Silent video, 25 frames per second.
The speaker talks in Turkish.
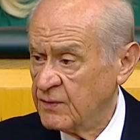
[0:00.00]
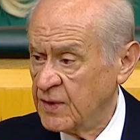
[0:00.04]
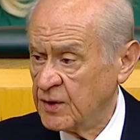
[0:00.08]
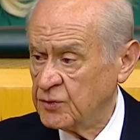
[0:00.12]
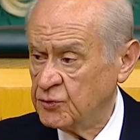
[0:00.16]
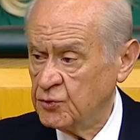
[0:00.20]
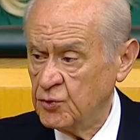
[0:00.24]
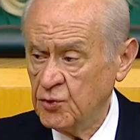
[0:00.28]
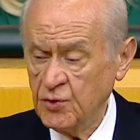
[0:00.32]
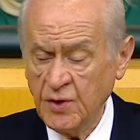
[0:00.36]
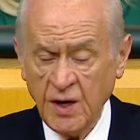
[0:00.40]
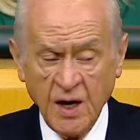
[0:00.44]

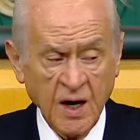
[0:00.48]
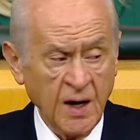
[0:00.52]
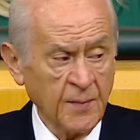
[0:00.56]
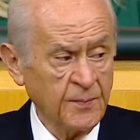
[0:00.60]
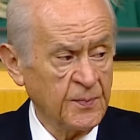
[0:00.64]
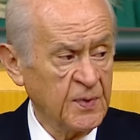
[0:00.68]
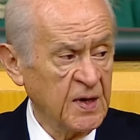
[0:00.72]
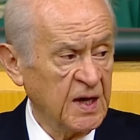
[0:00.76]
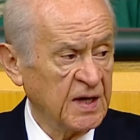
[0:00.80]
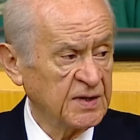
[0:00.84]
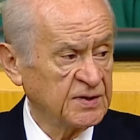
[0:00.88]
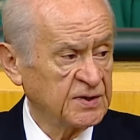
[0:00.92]
ve dünya
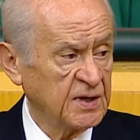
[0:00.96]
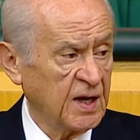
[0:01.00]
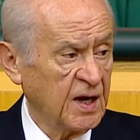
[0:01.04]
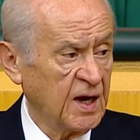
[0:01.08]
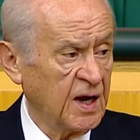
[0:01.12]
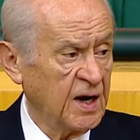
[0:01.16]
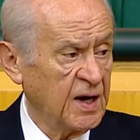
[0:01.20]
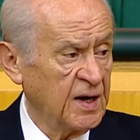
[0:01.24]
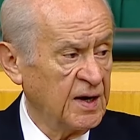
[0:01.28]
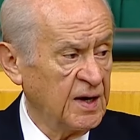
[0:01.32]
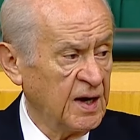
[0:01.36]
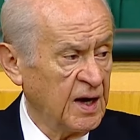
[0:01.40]

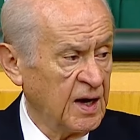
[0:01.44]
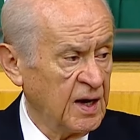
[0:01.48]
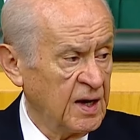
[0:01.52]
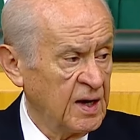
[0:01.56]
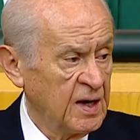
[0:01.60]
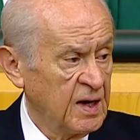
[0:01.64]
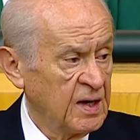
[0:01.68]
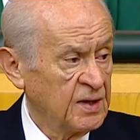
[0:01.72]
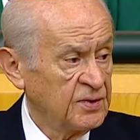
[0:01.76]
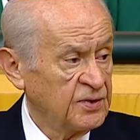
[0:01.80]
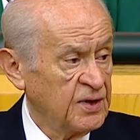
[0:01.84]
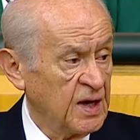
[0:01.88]
piyasalarına
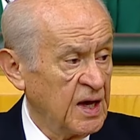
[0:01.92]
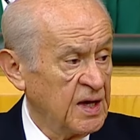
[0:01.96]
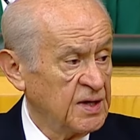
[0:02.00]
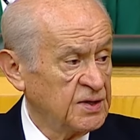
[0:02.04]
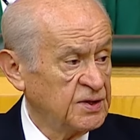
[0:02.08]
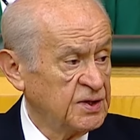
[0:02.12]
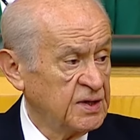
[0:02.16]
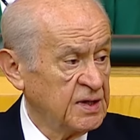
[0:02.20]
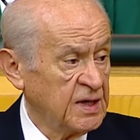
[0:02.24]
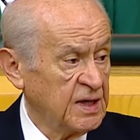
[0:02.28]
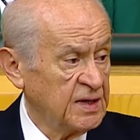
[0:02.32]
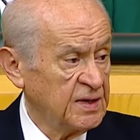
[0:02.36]

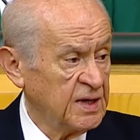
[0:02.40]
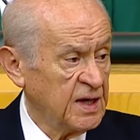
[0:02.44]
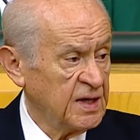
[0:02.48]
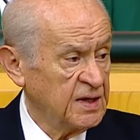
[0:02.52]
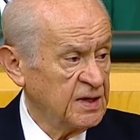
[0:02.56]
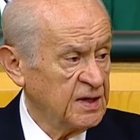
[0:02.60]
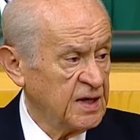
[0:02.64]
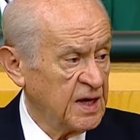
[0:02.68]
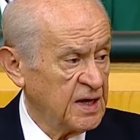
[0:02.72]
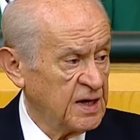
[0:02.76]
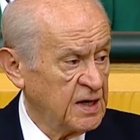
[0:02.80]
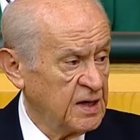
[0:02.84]
tesir
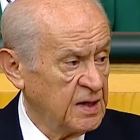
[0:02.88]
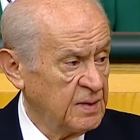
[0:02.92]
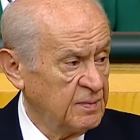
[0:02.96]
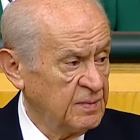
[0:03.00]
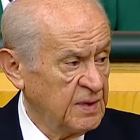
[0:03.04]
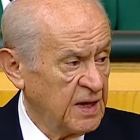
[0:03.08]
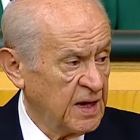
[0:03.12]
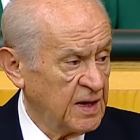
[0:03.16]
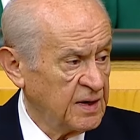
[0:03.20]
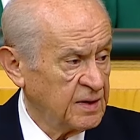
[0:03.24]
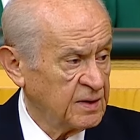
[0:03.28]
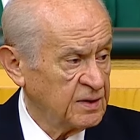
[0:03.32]
eden
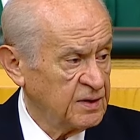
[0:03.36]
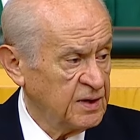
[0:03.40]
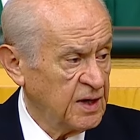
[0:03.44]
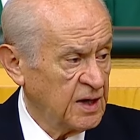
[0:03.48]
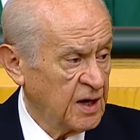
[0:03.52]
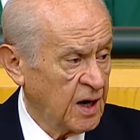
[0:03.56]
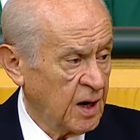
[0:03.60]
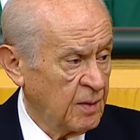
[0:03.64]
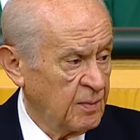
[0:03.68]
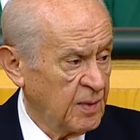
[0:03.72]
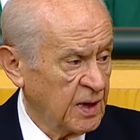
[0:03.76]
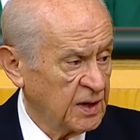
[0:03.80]
gerilimler
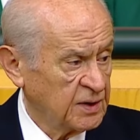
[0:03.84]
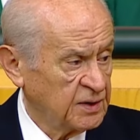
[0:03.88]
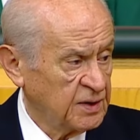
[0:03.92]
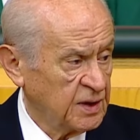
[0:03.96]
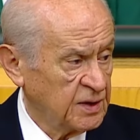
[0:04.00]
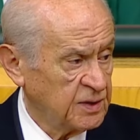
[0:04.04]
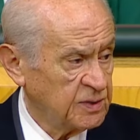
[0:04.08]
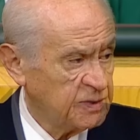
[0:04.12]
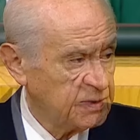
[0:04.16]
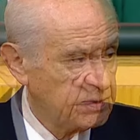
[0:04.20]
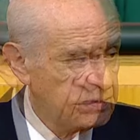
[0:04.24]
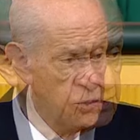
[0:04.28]
yer
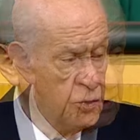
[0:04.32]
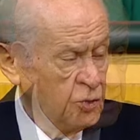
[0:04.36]
almaktadır.